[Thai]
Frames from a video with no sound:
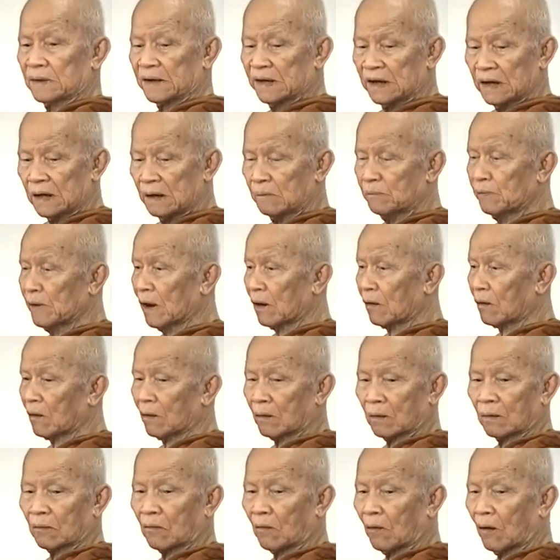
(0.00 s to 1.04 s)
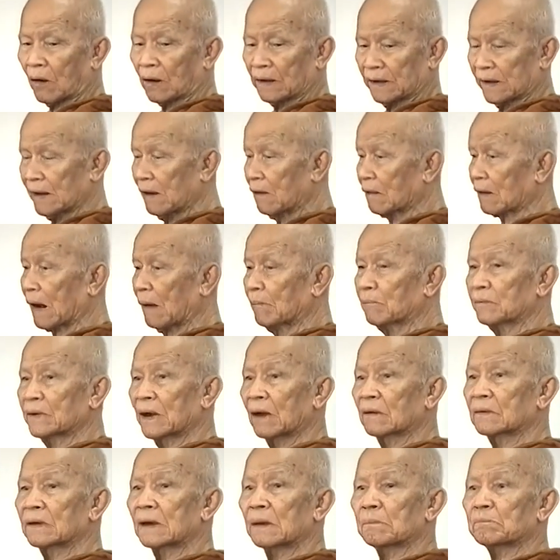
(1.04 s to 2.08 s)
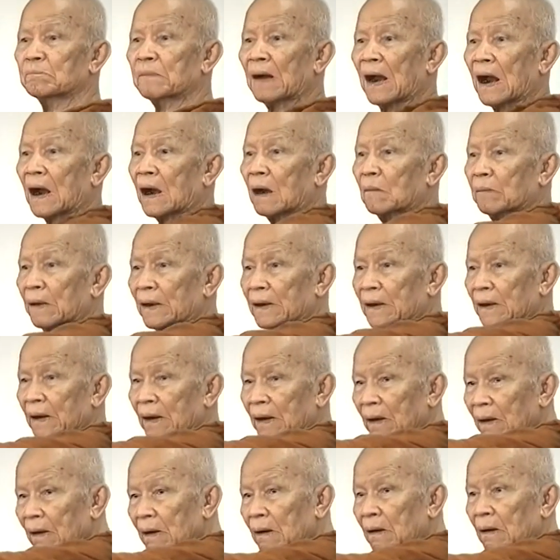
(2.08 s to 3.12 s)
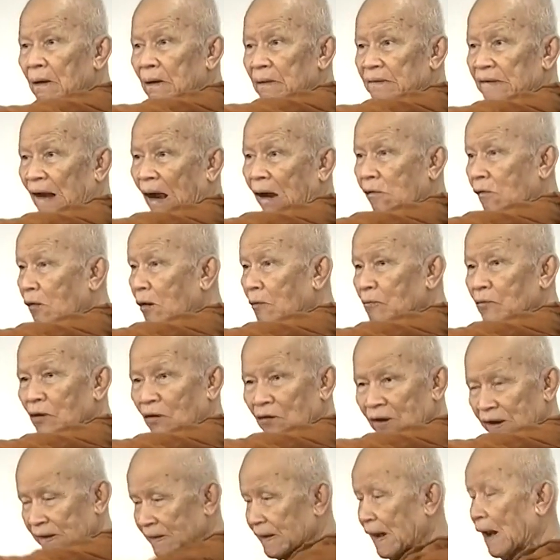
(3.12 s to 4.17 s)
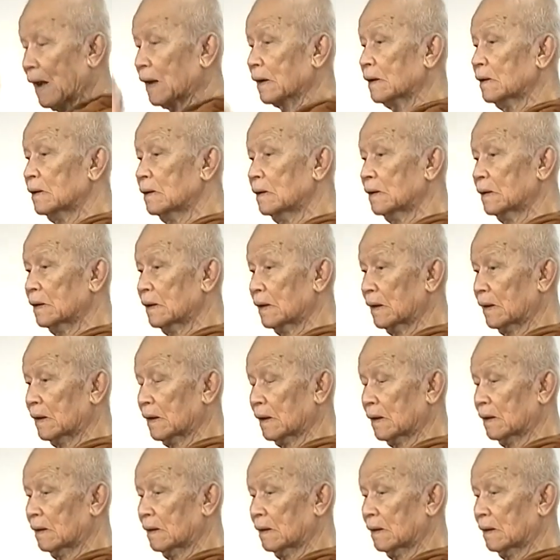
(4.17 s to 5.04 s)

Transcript: ขี้เพียงก้อนเดียวกำเดียวนี่ปลาเข้าไปนี่สังคมแล้วนี่แตกคือเลย